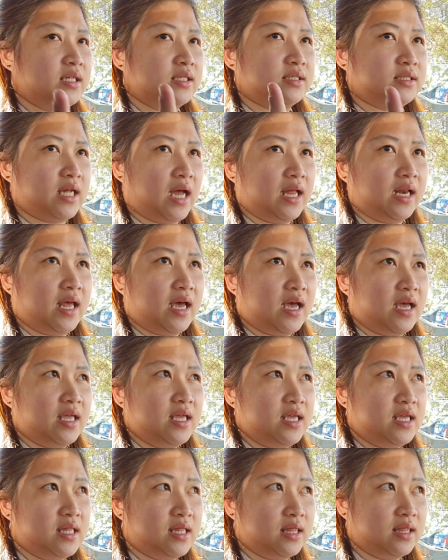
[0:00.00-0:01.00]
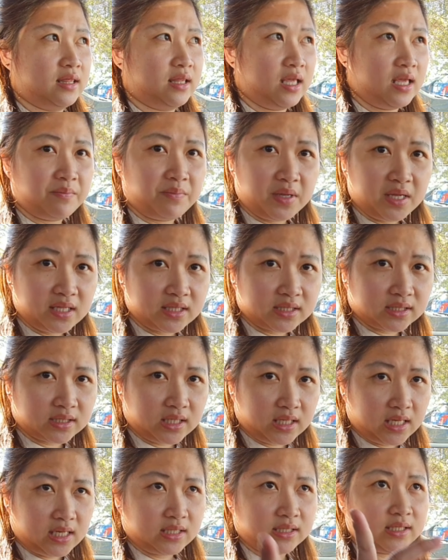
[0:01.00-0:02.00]
Sana hindi
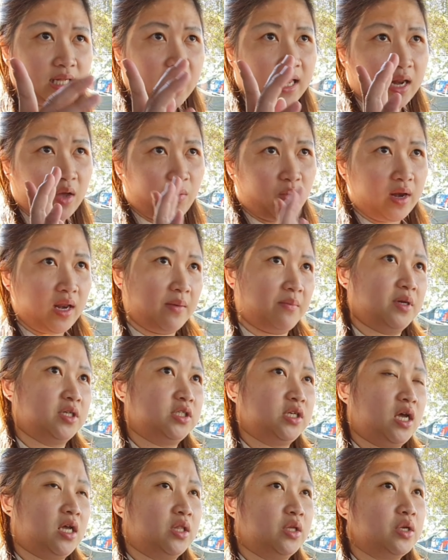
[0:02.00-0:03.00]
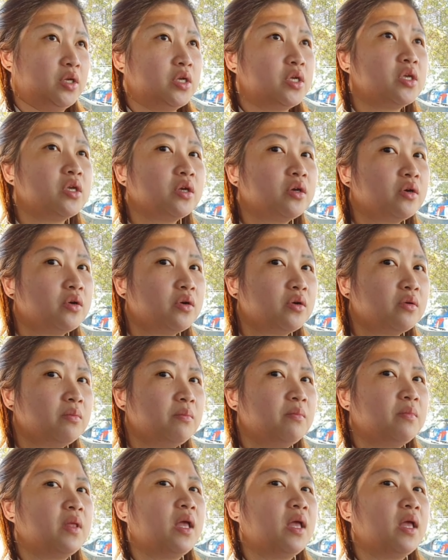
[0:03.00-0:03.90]
busy, sana wala masyadong queue